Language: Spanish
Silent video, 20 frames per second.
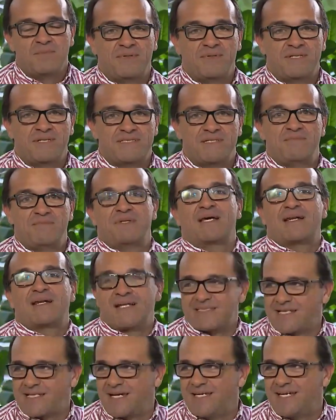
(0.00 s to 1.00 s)
puedes enviar
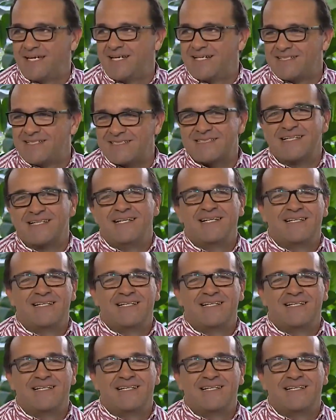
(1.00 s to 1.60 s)
las cadenas